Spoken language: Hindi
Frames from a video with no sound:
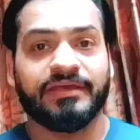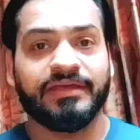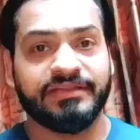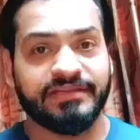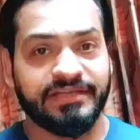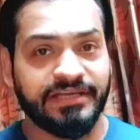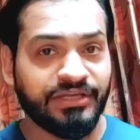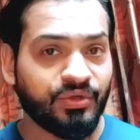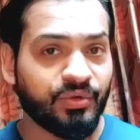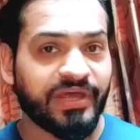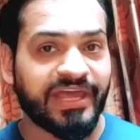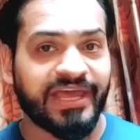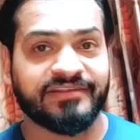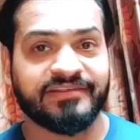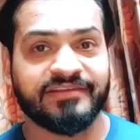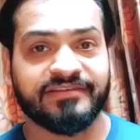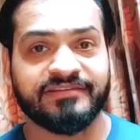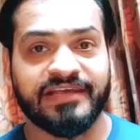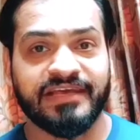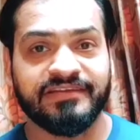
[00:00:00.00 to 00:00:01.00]
ये तीनों
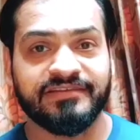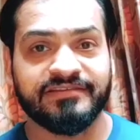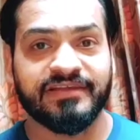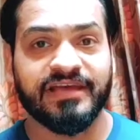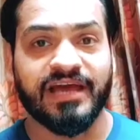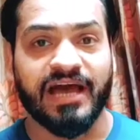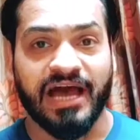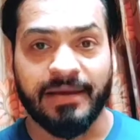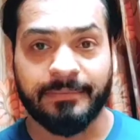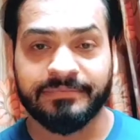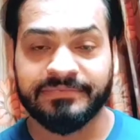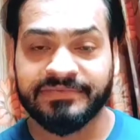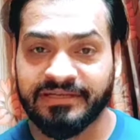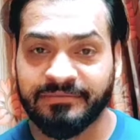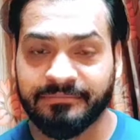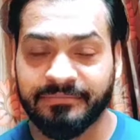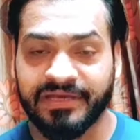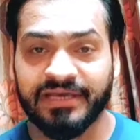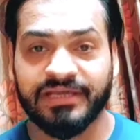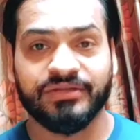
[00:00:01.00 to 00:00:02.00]
एक्सरसाइज आप
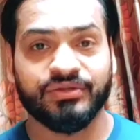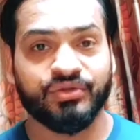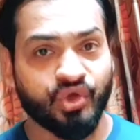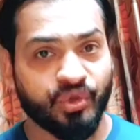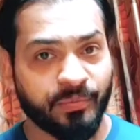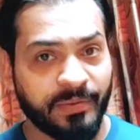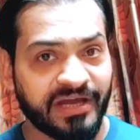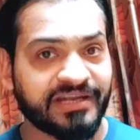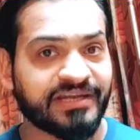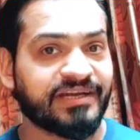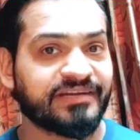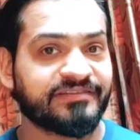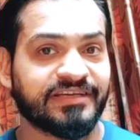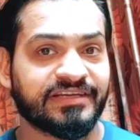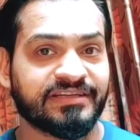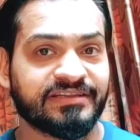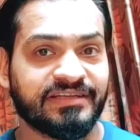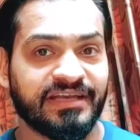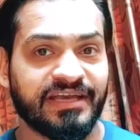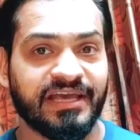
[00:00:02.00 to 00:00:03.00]
दिन में दो बार कर
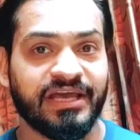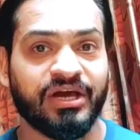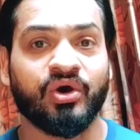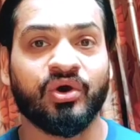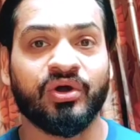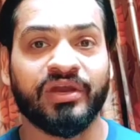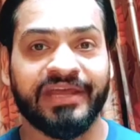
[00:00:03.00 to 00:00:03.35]
सकते हैं